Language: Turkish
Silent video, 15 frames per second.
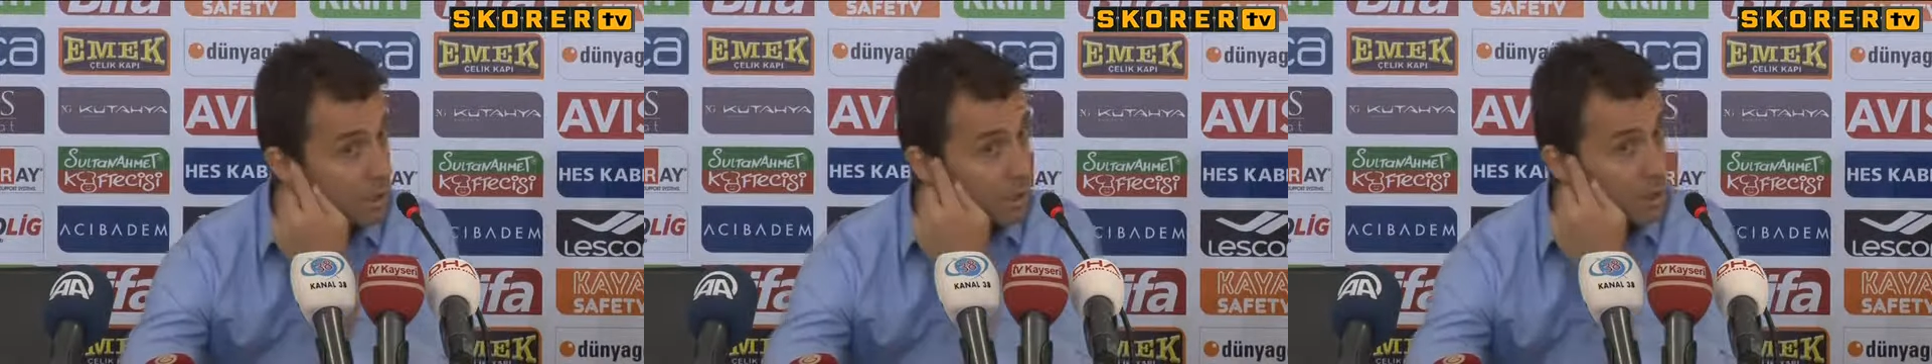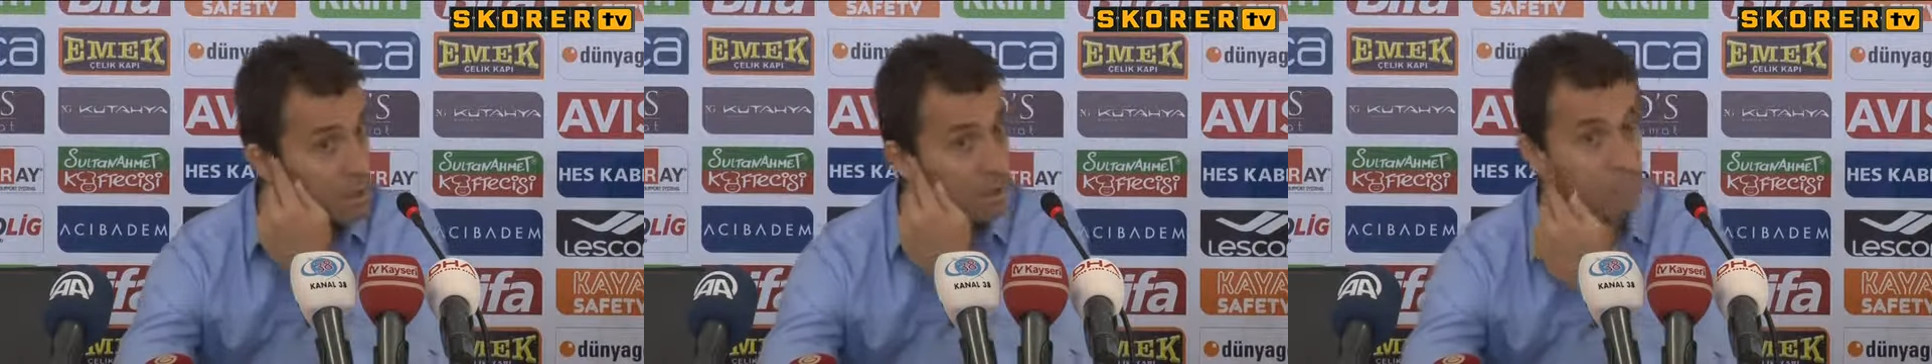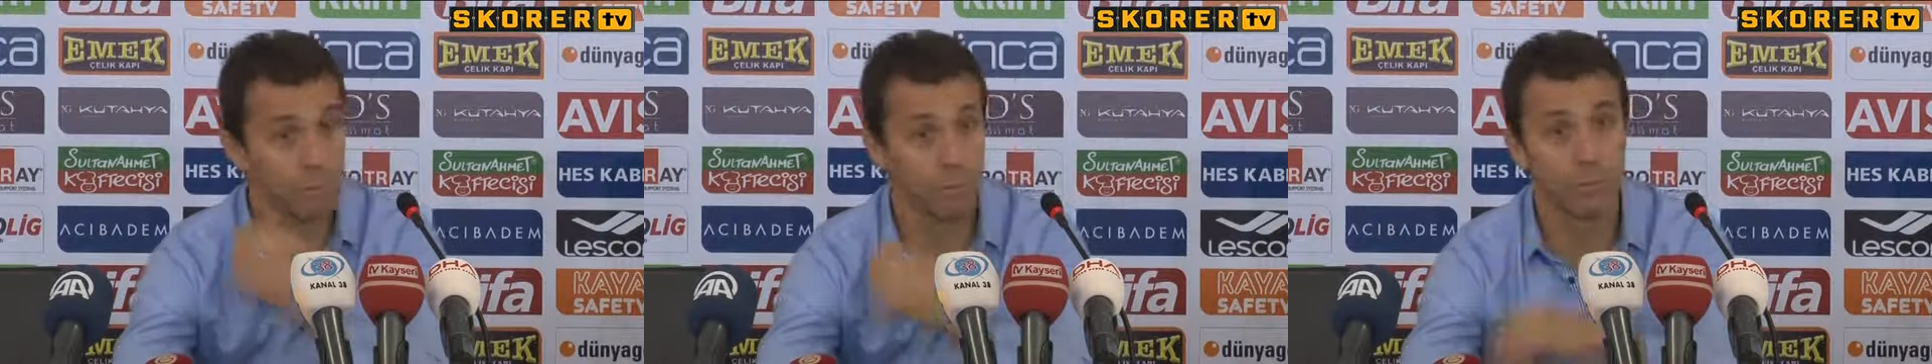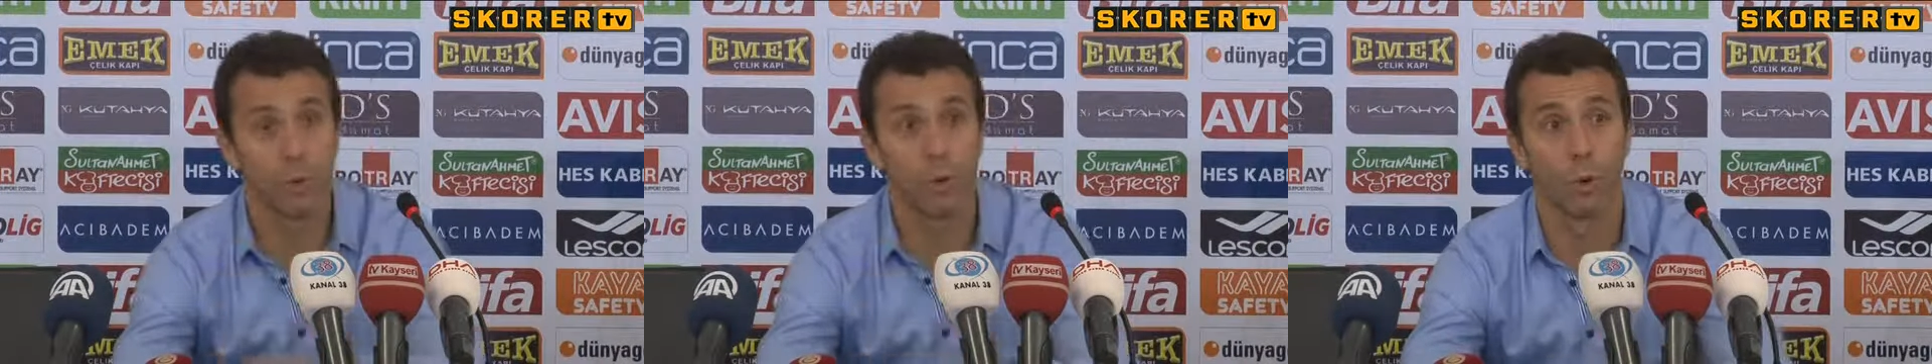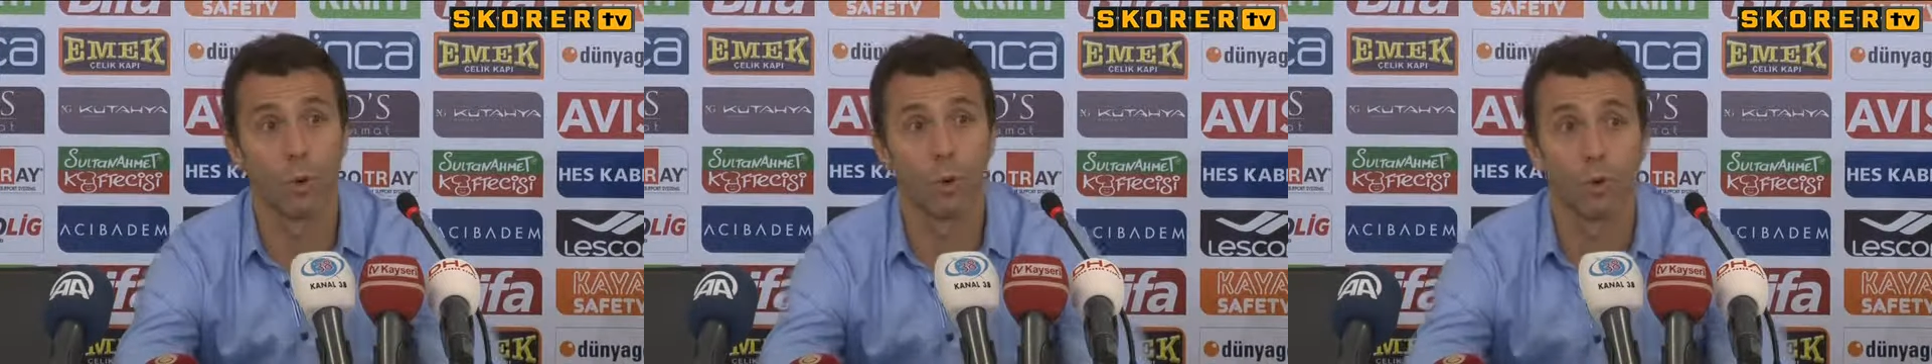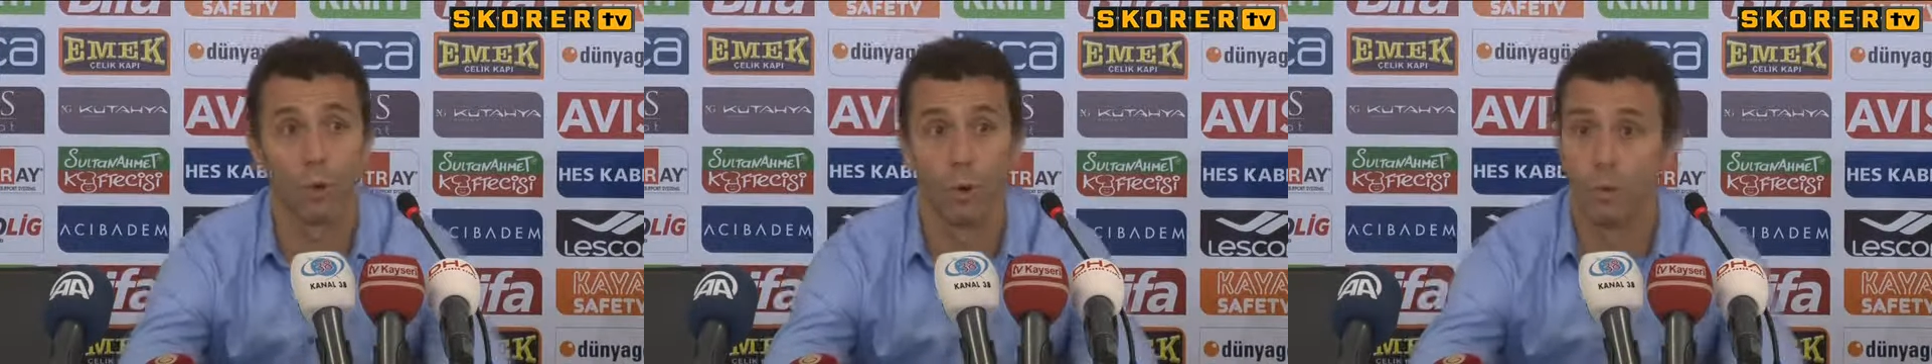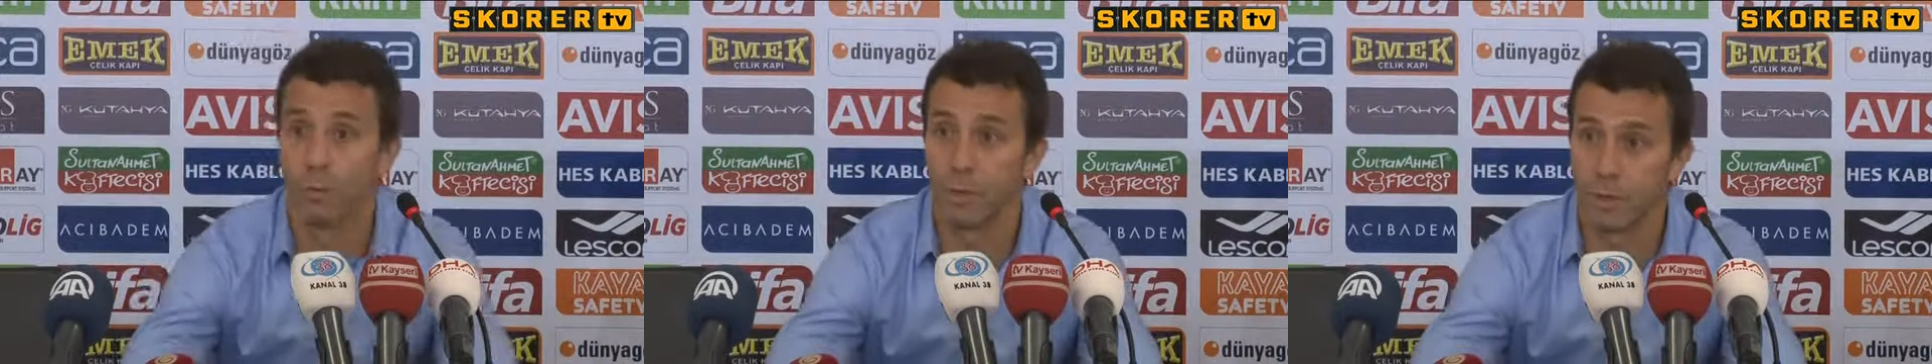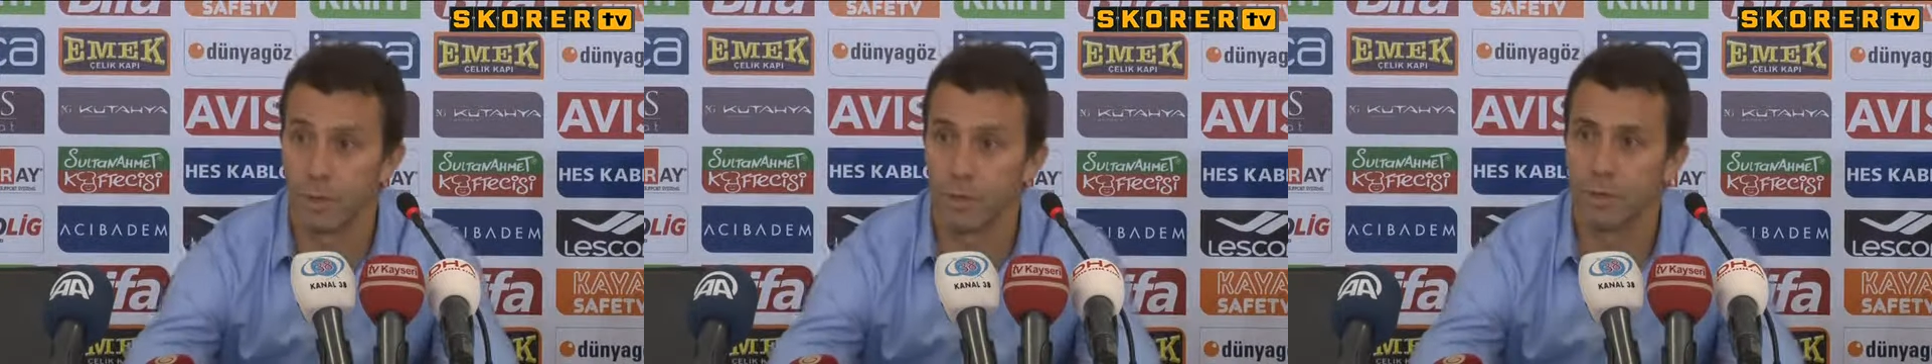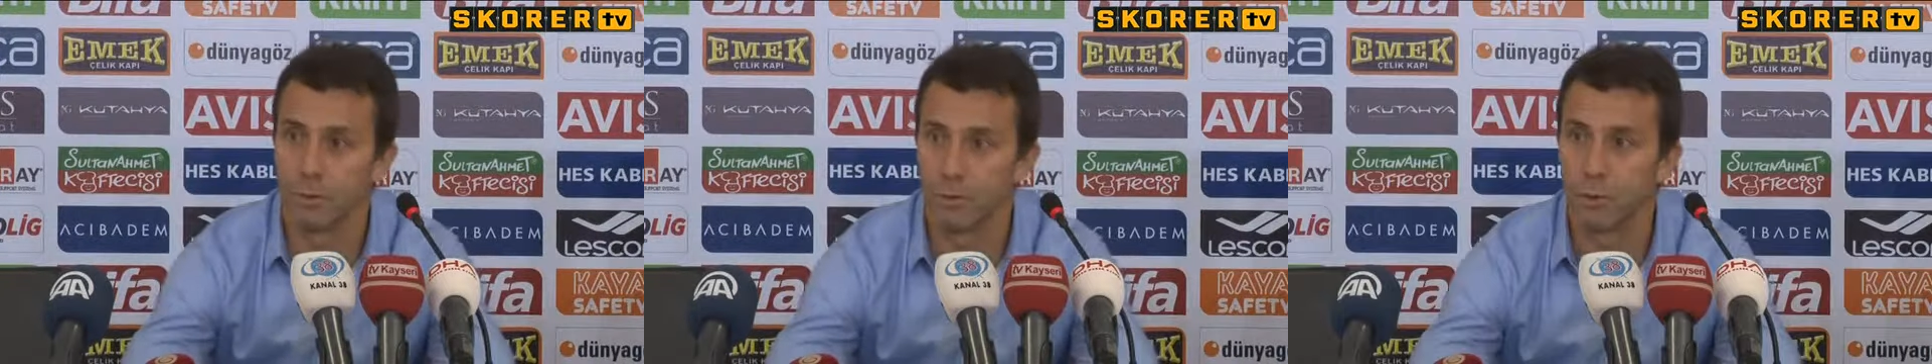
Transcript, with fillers: istediğim oyun olmadı.